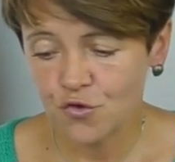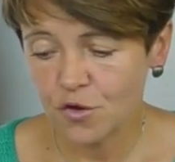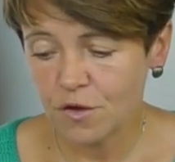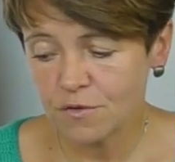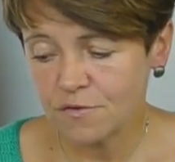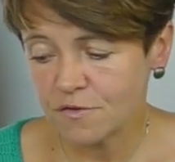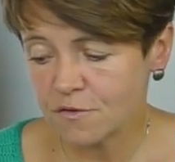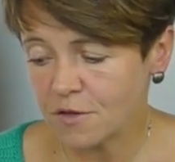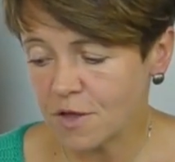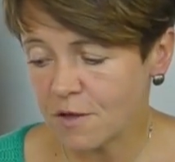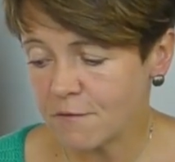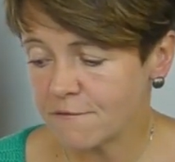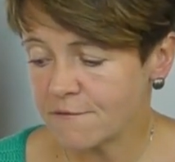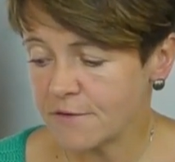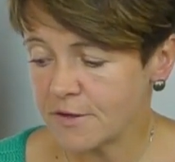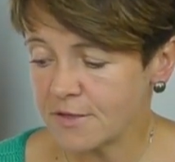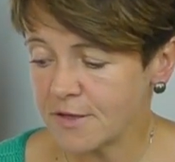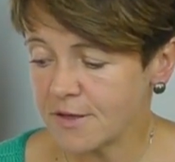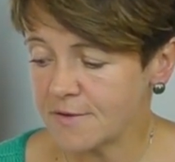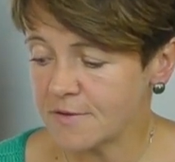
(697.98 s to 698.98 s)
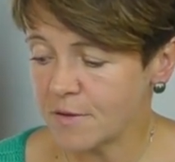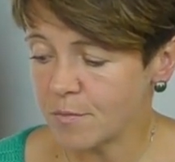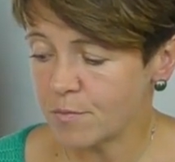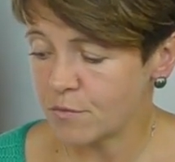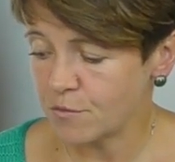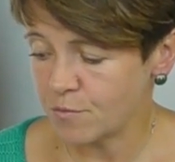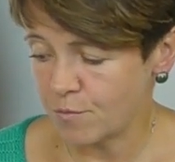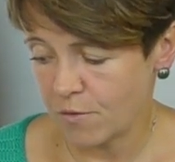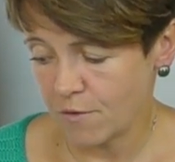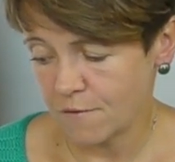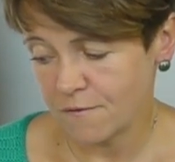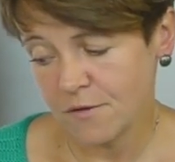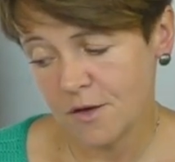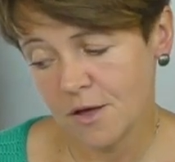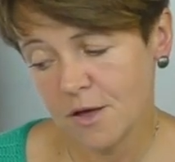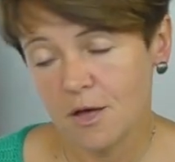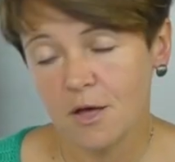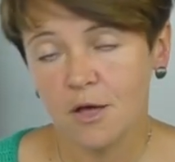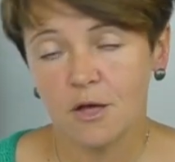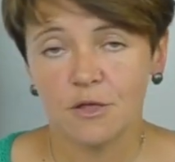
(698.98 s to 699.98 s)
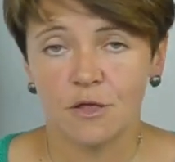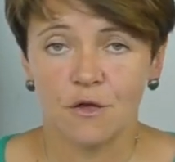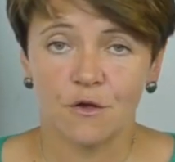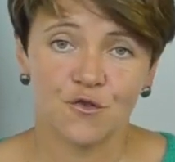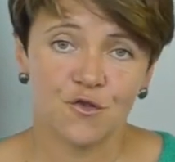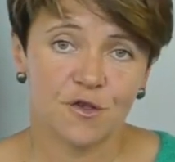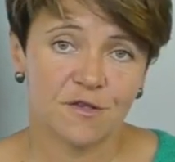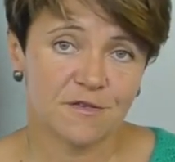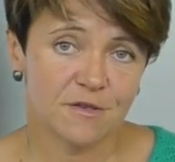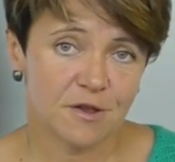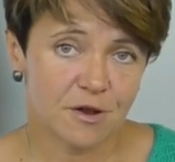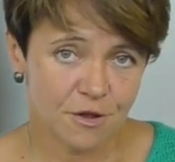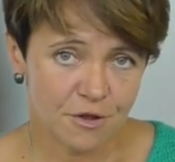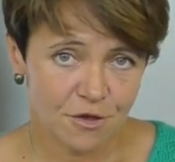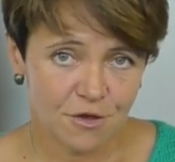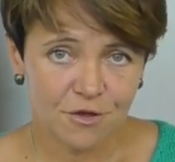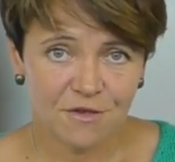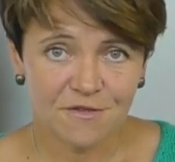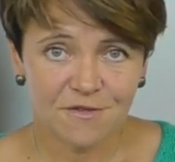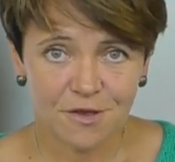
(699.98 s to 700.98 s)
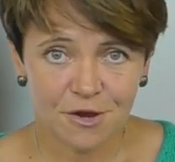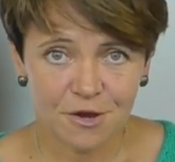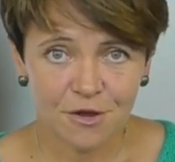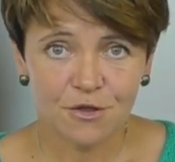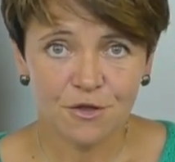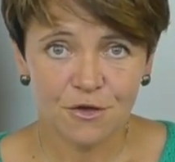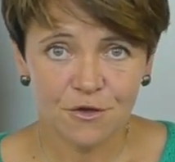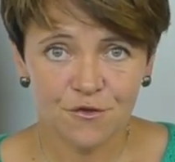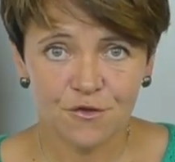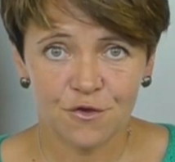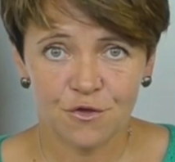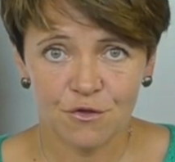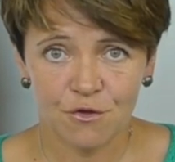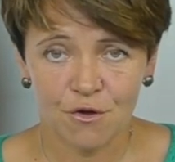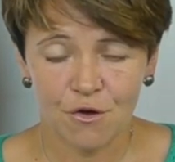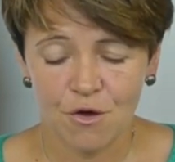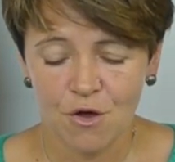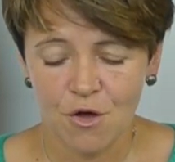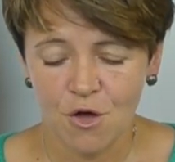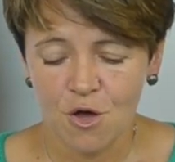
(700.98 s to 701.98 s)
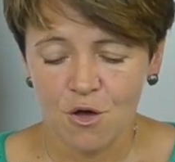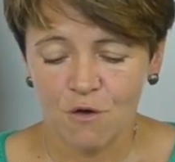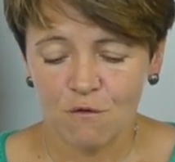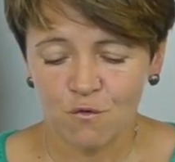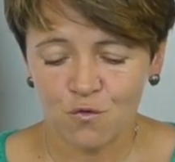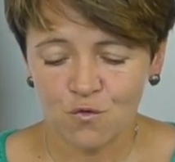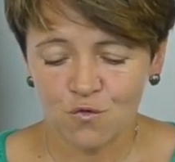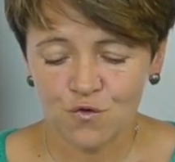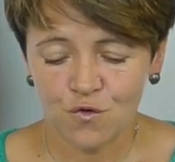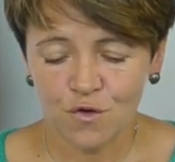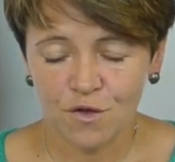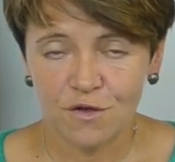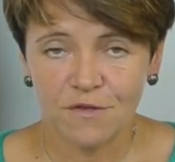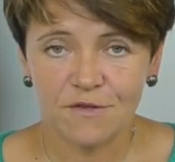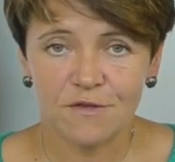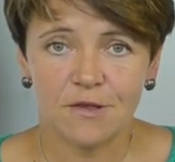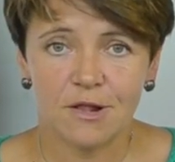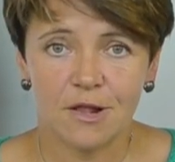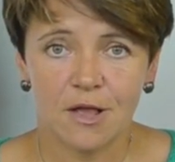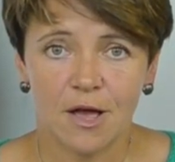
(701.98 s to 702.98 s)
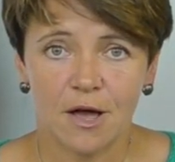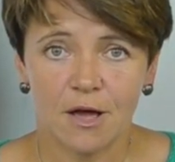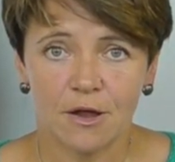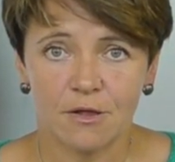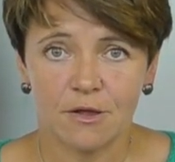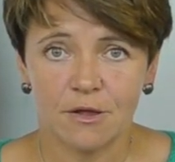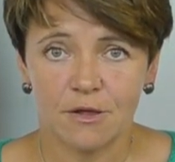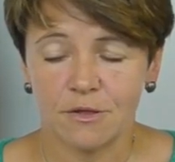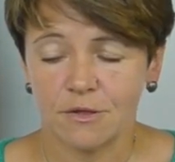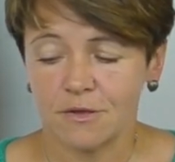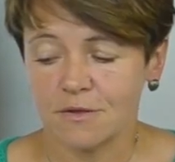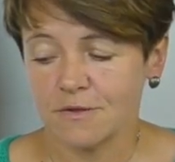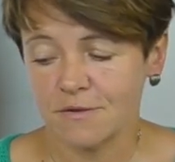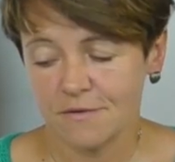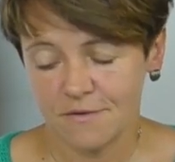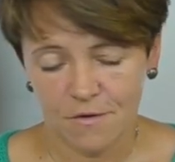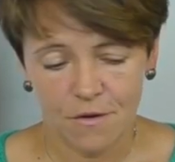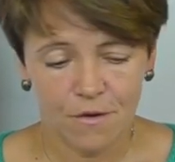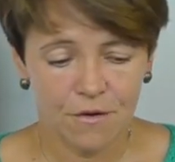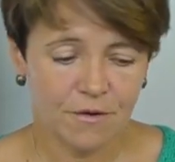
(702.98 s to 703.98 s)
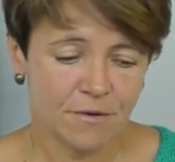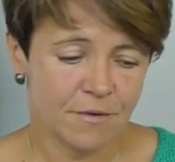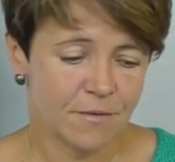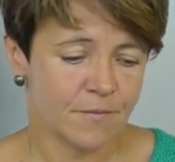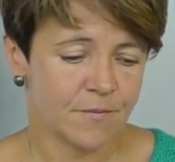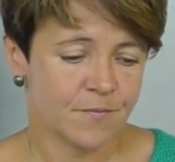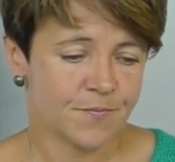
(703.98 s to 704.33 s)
y, co nam fantazja podpowie. Także zerknij, zerknijcie do włóczki Seal Garden Sok.